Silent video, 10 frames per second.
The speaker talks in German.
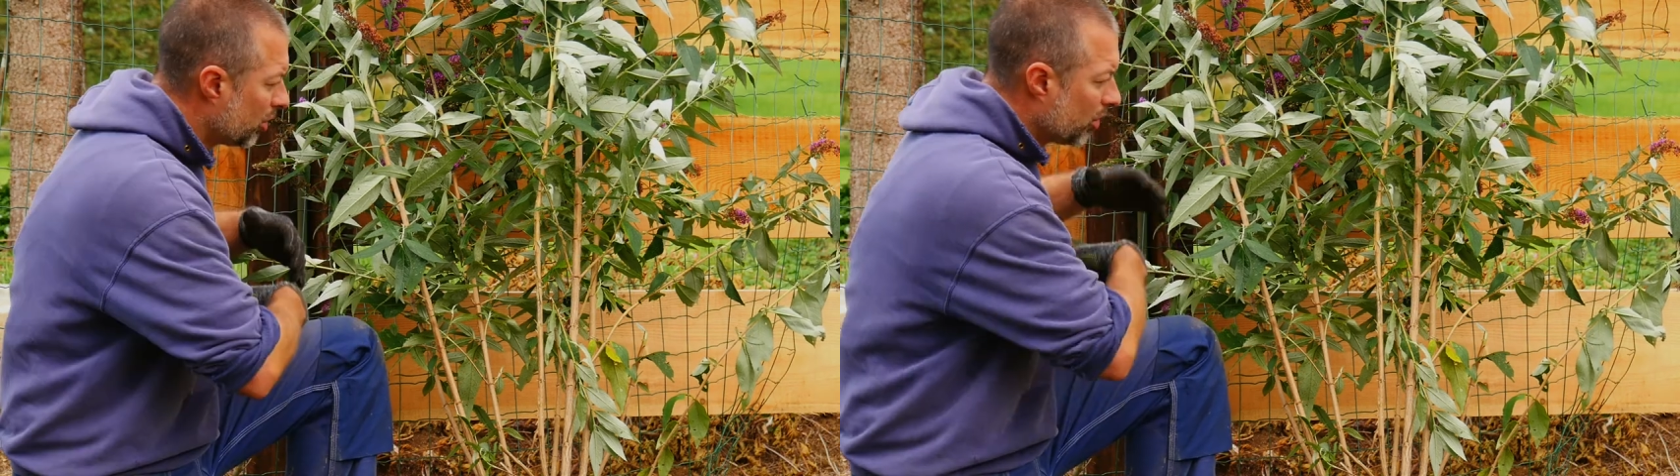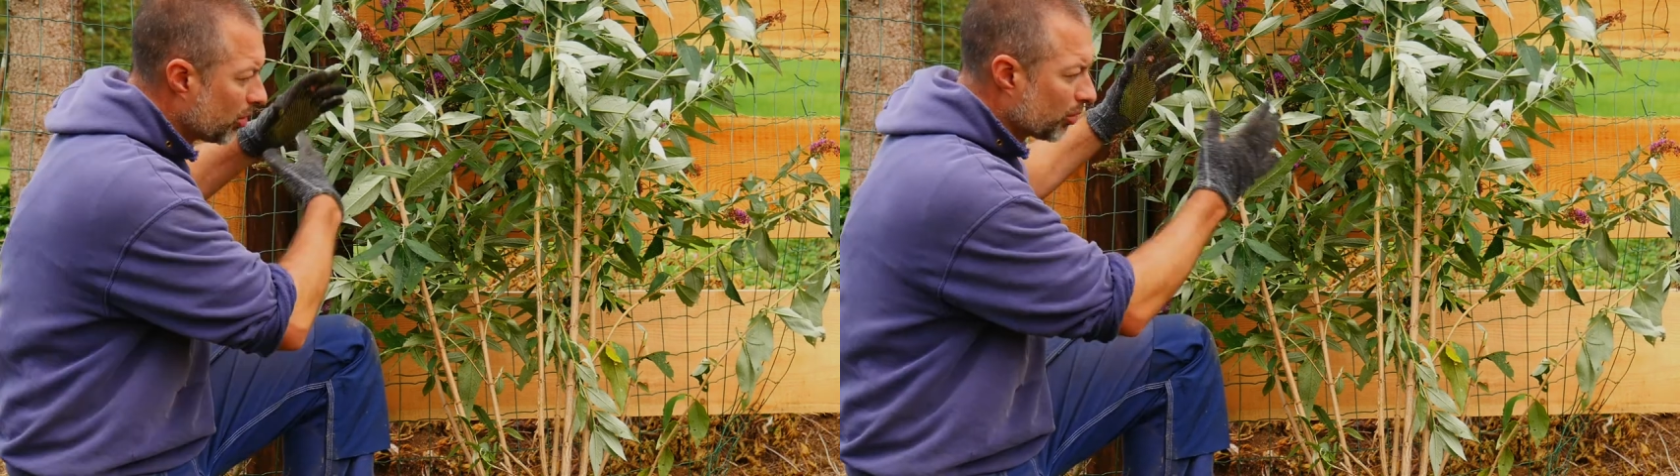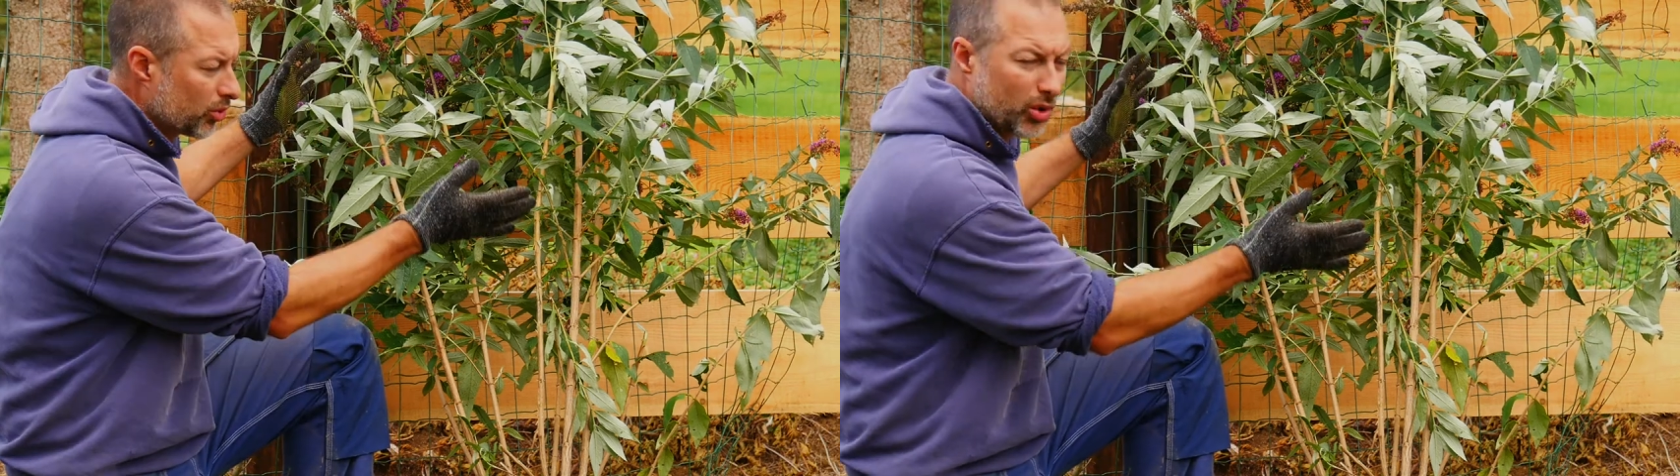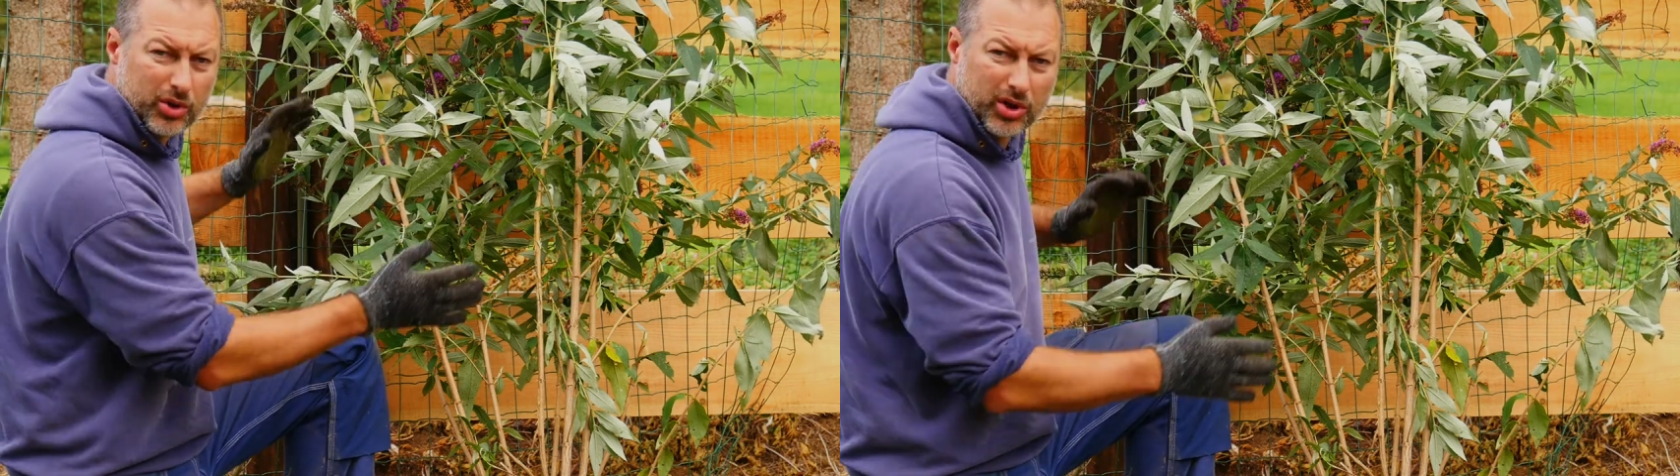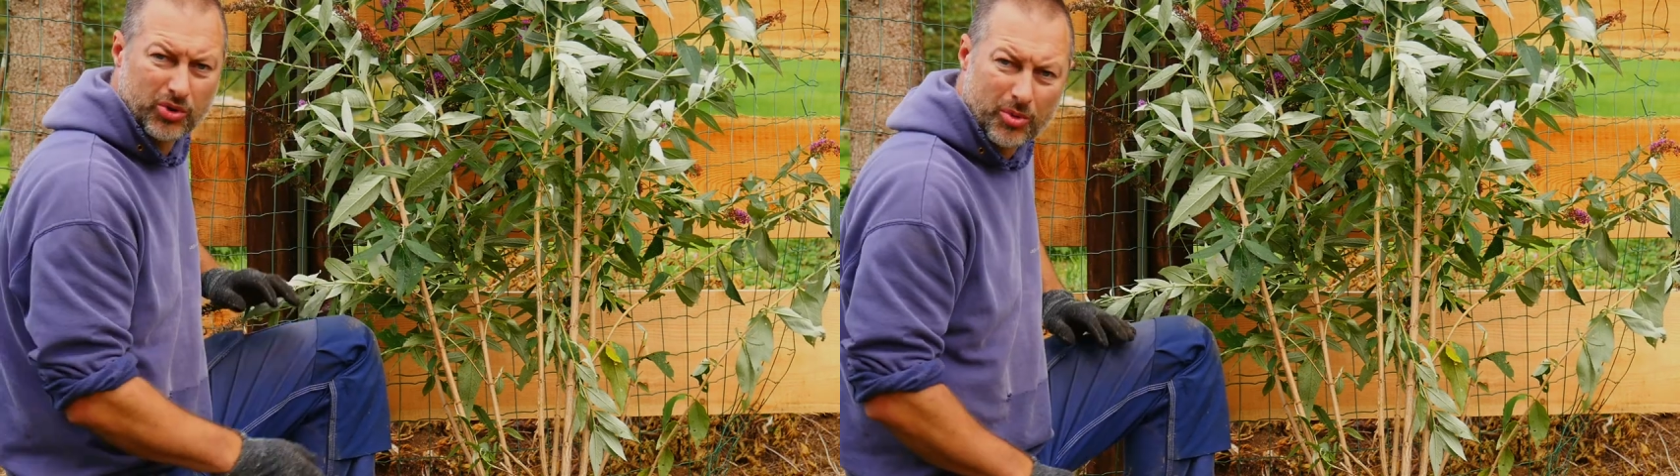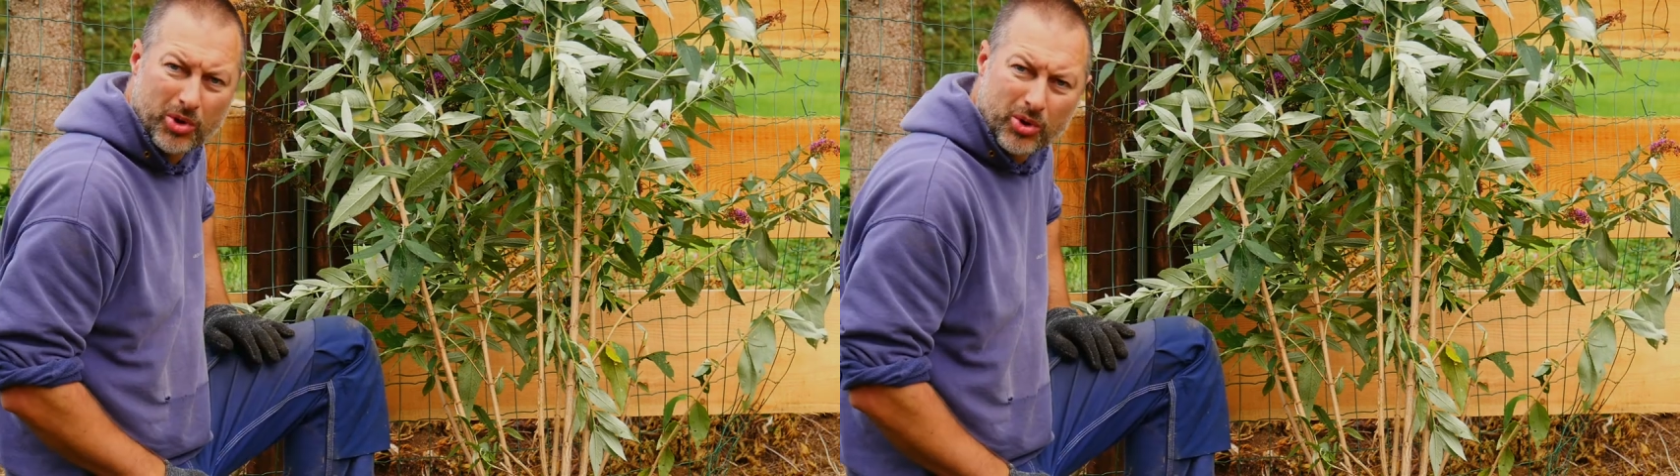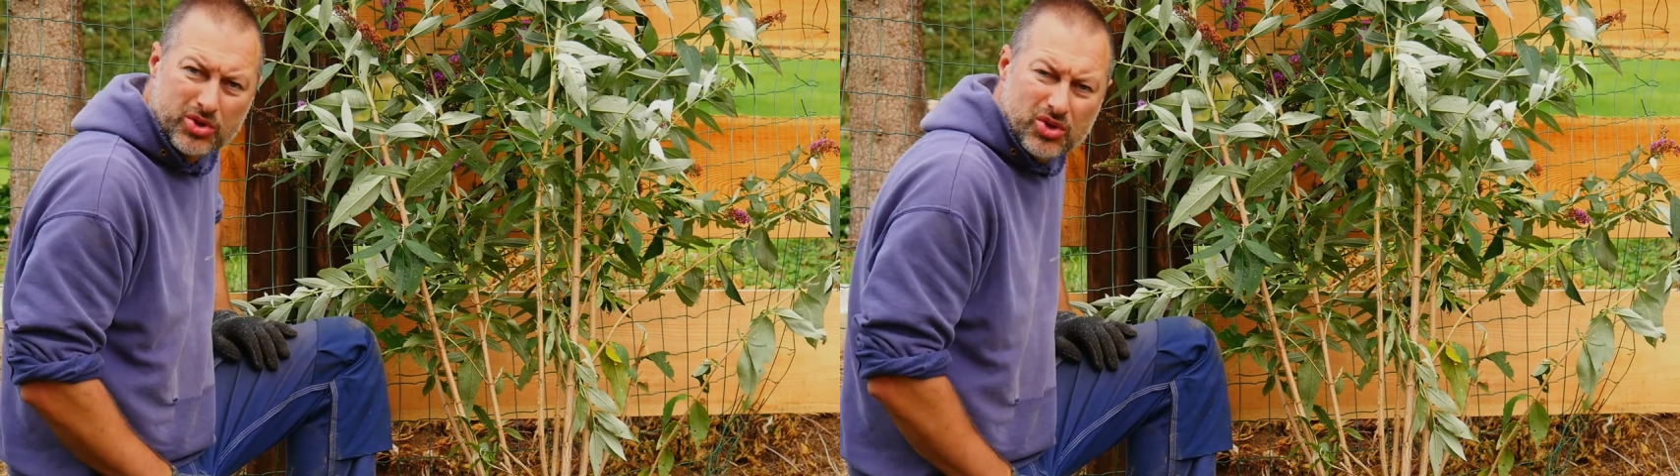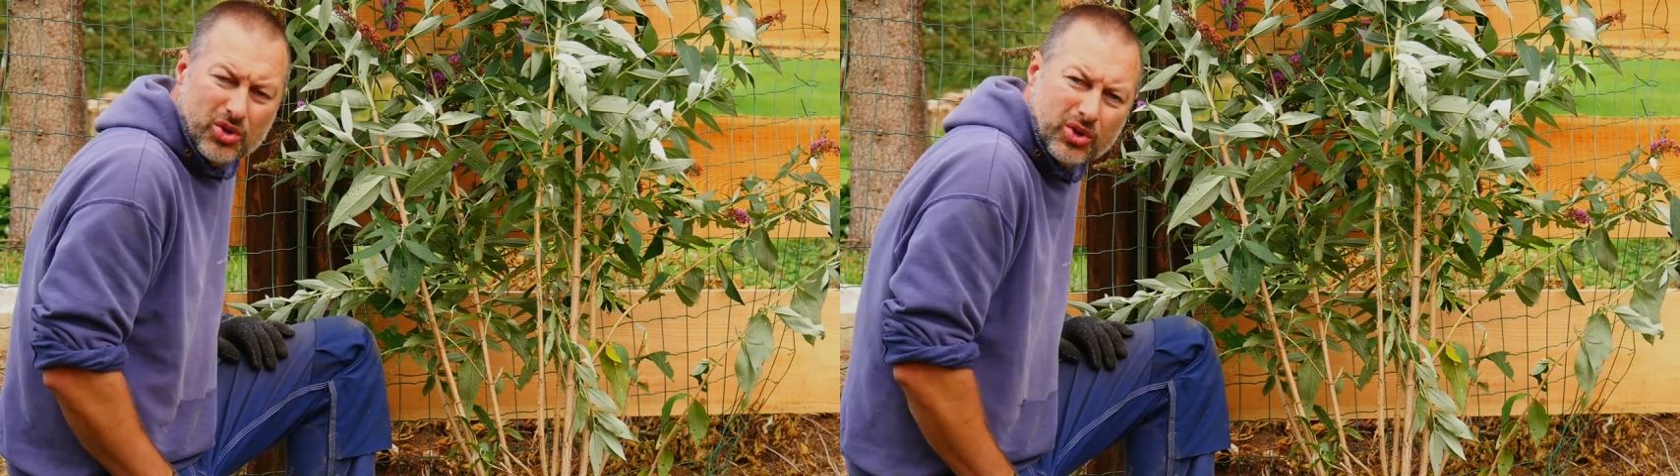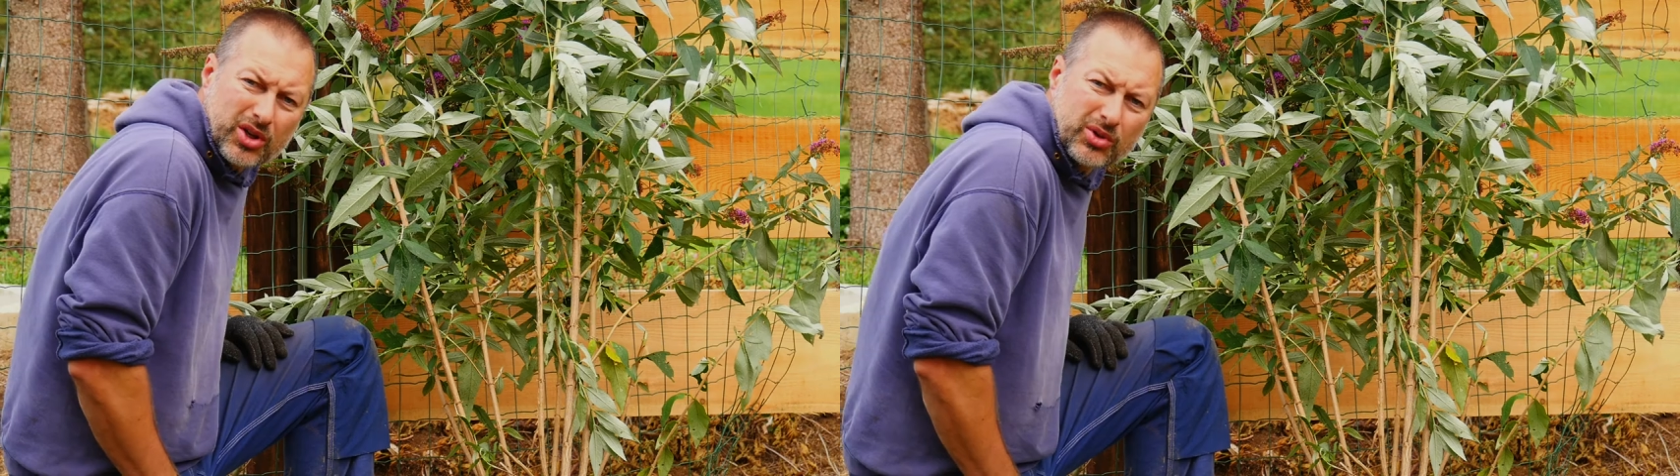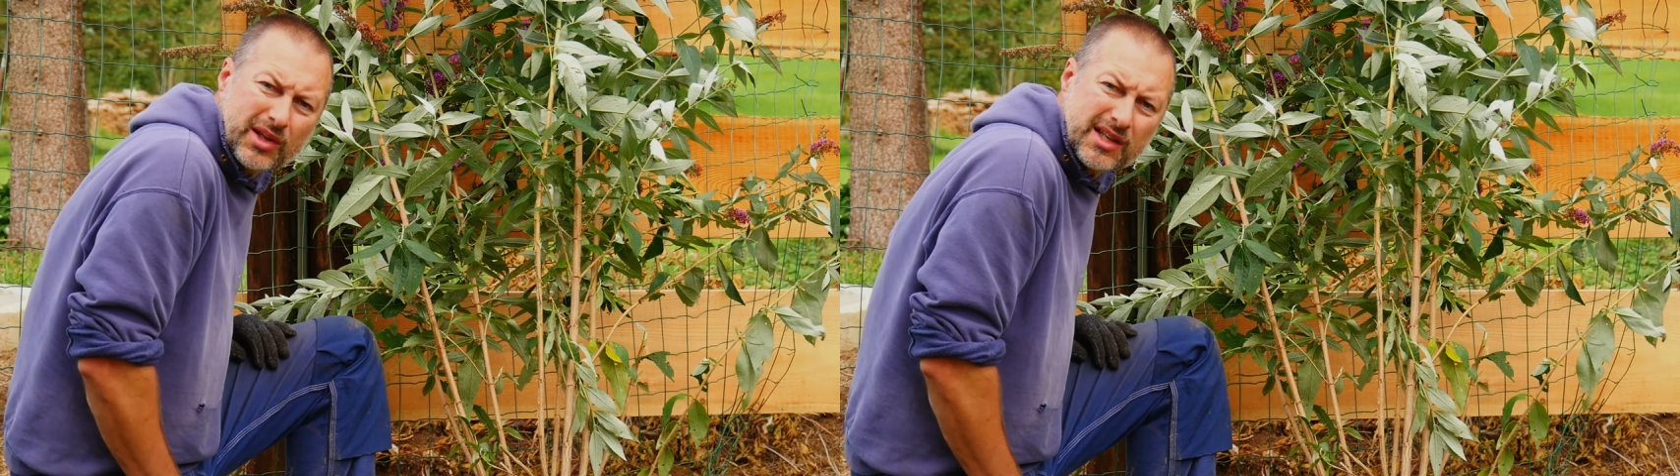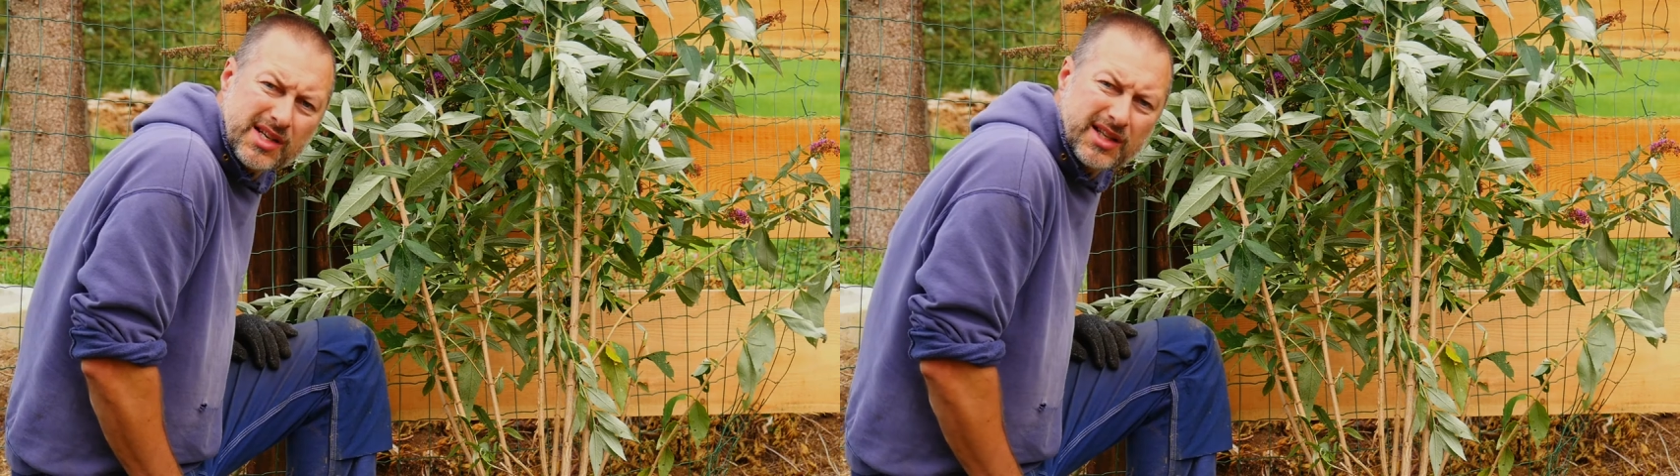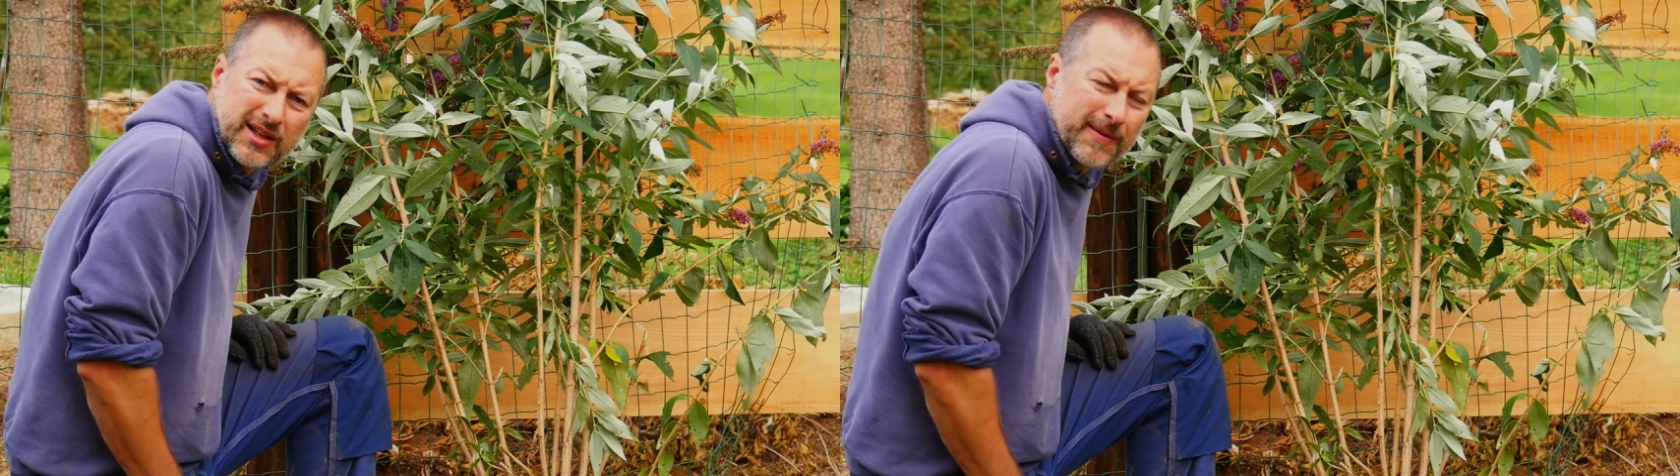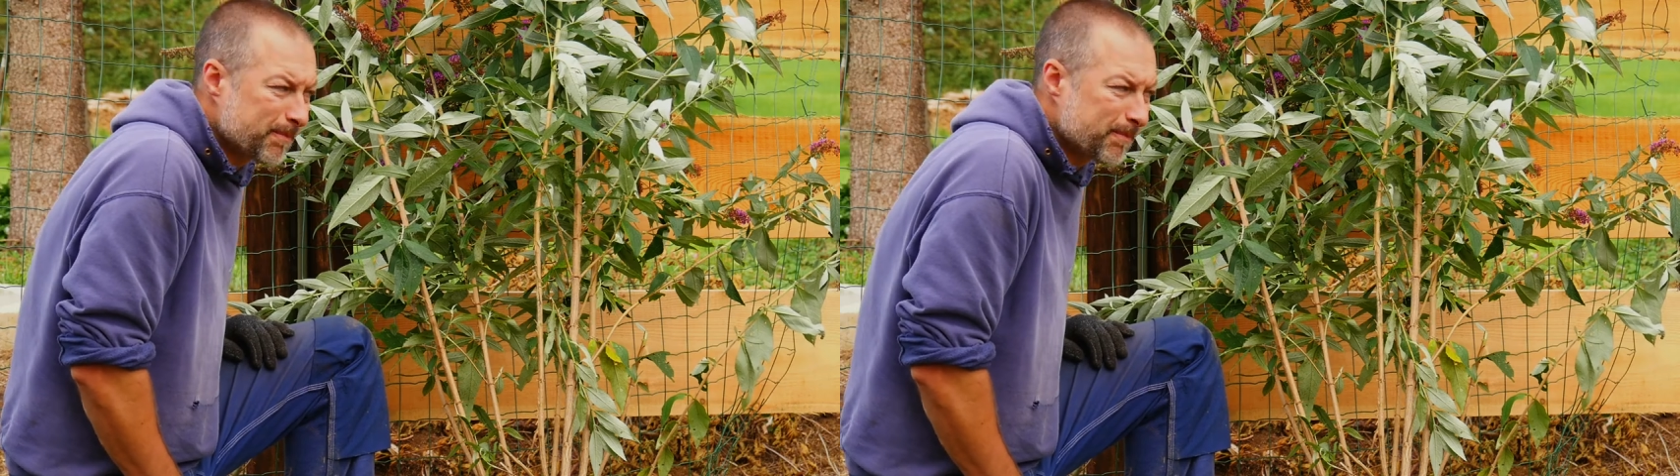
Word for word: Und da hat er genug Platz, da hat er genug Licht.